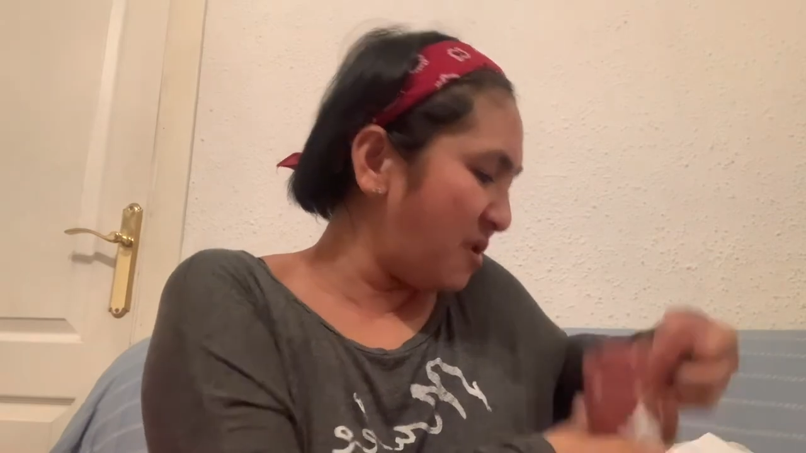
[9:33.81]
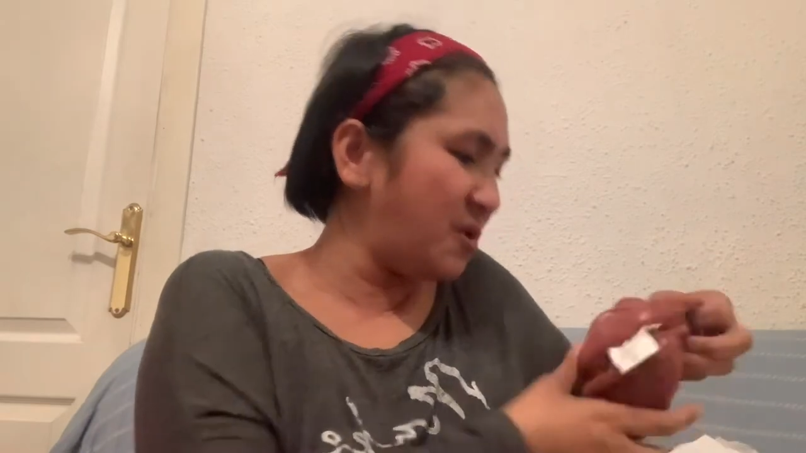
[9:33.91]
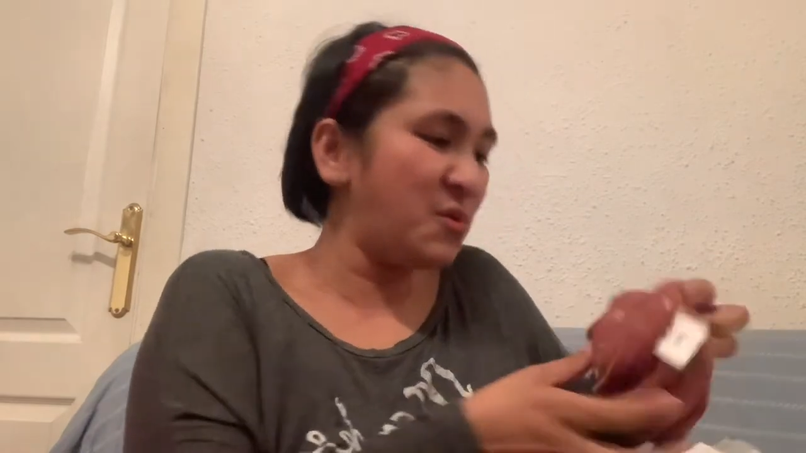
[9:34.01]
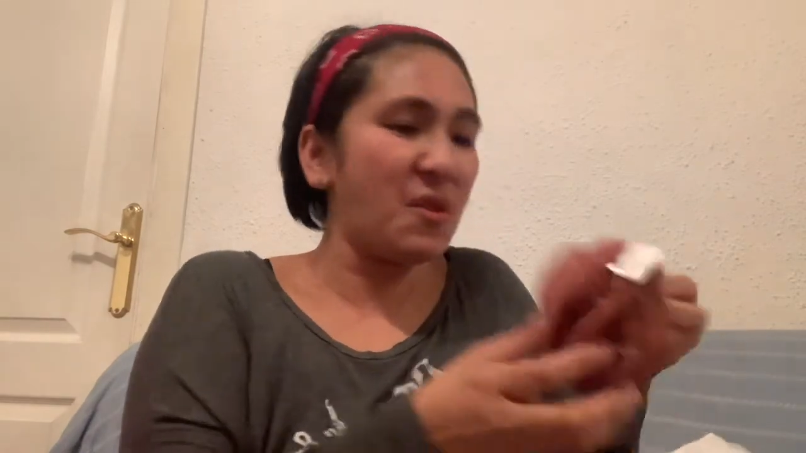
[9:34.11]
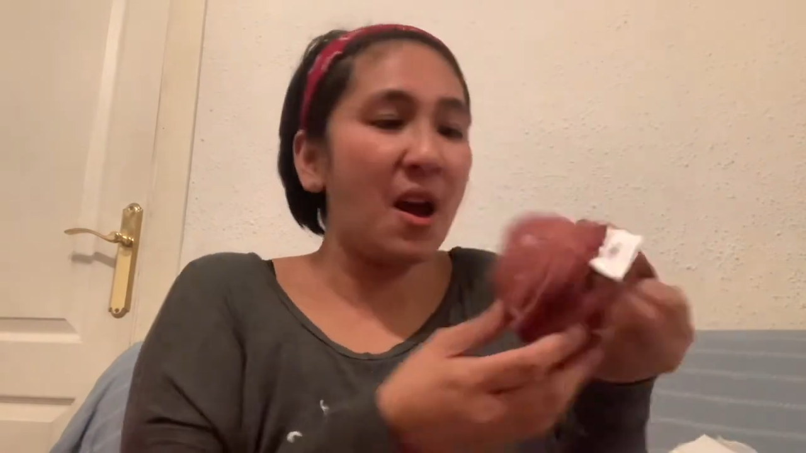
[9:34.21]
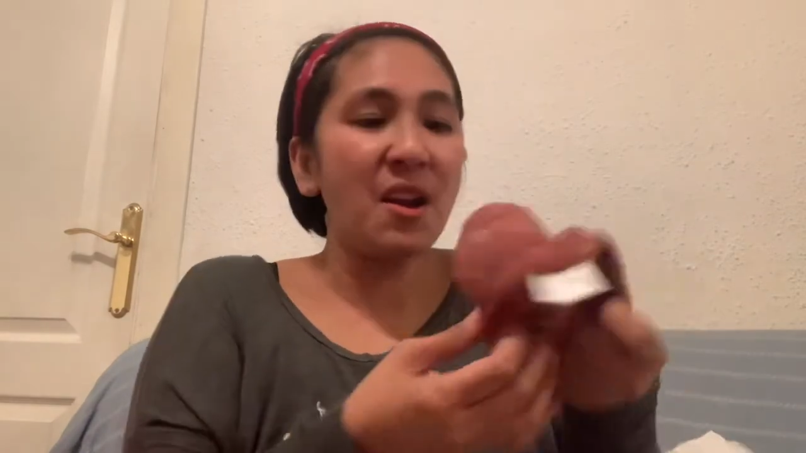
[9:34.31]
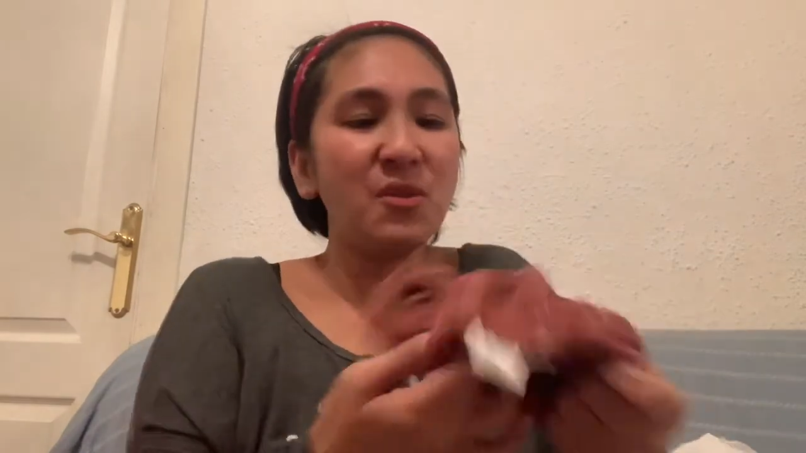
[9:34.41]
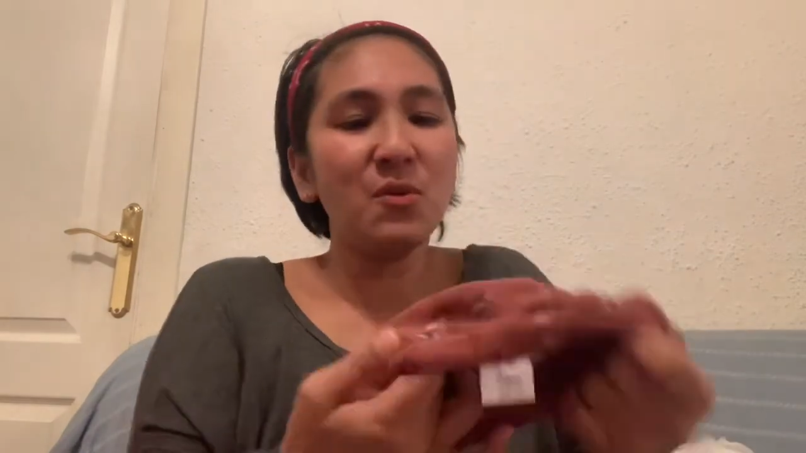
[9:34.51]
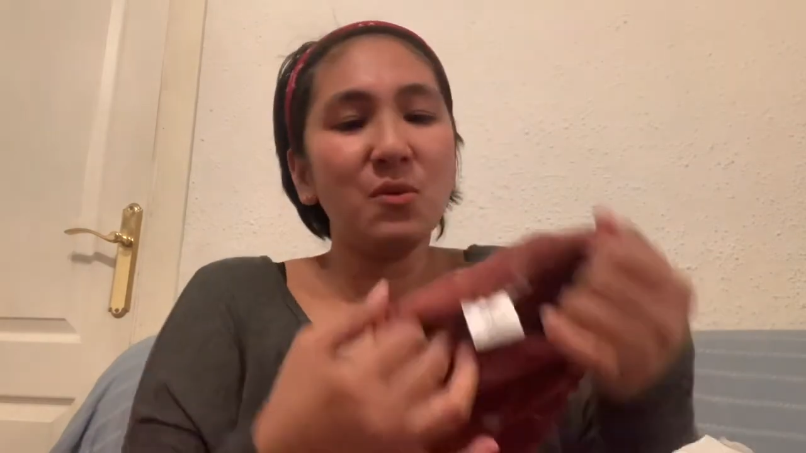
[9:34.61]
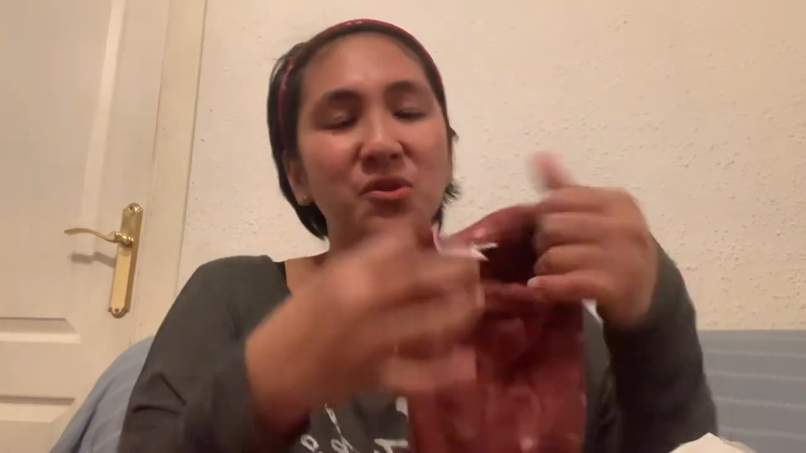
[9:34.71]

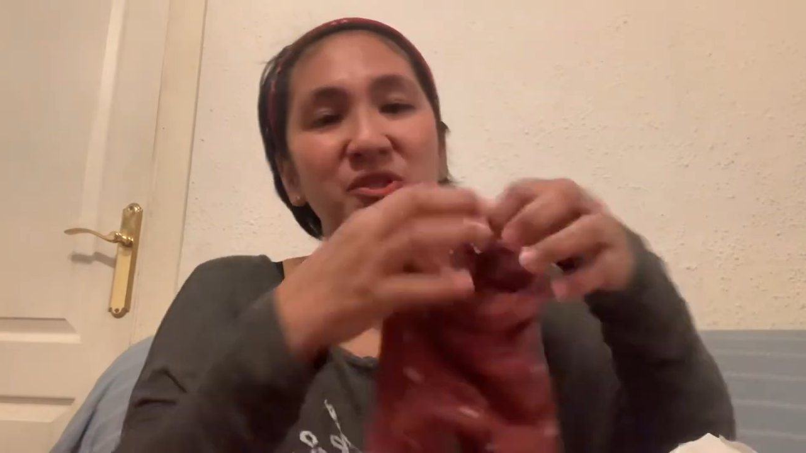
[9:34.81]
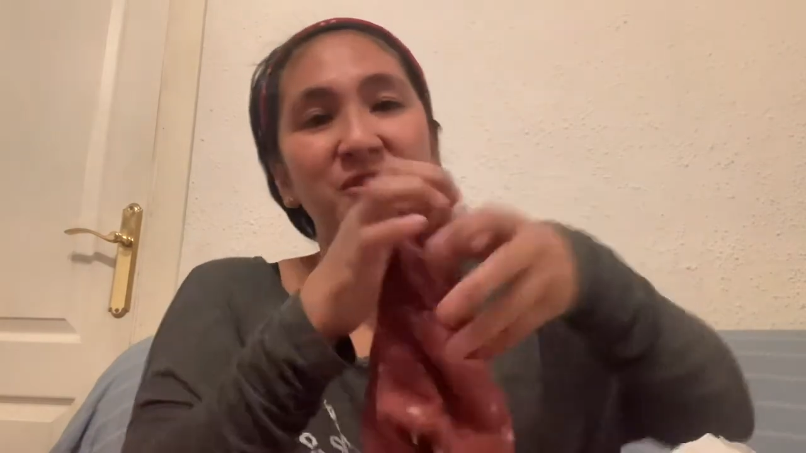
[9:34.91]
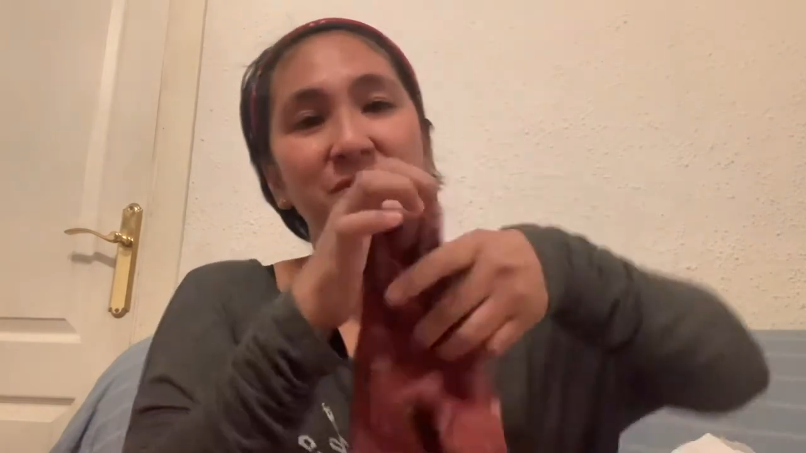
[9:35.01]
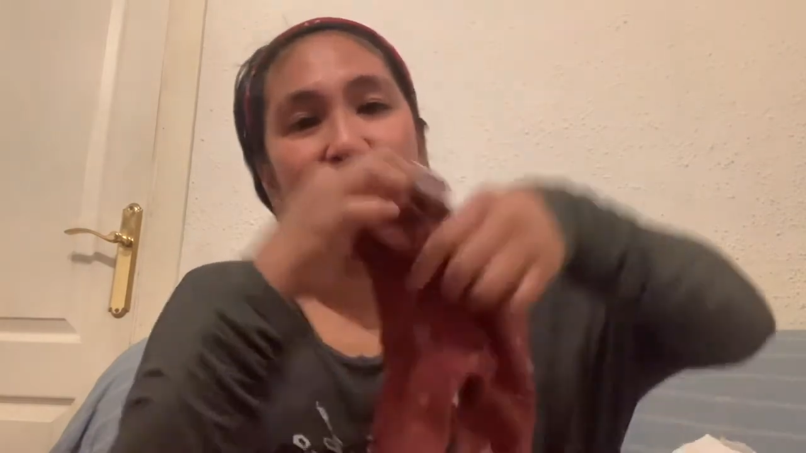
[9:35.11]
yotardos.